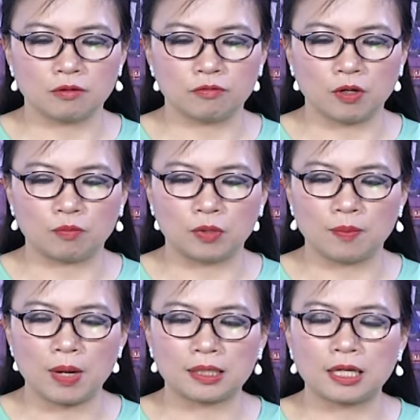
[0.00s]
trong vòng
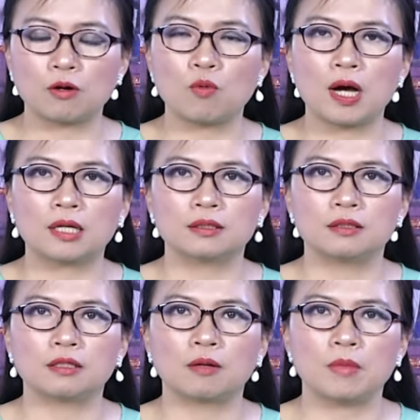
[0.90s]
à, 3 tháng qua
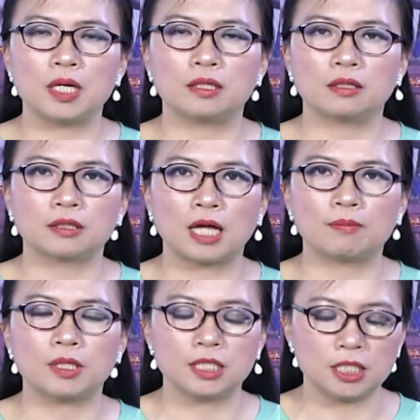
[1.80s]
từ tháng 7, tháng
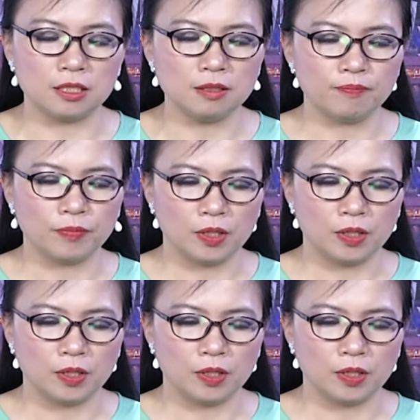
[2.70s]
8, tháng 9.